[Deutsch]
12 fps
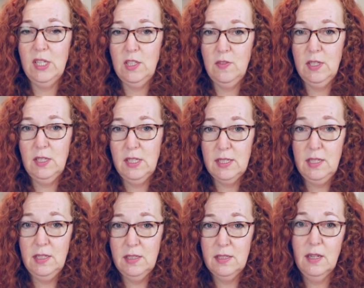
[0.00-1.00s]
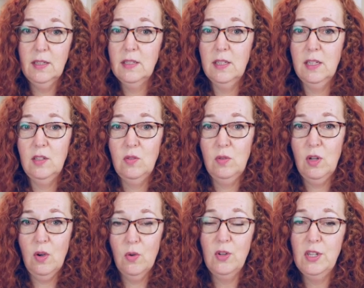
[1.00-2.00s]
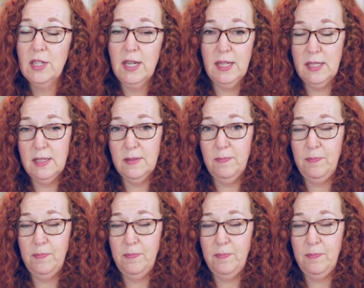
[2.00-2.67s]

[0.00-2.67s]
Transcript: als wenn er das nie gesagt hat oder auch nicht hat.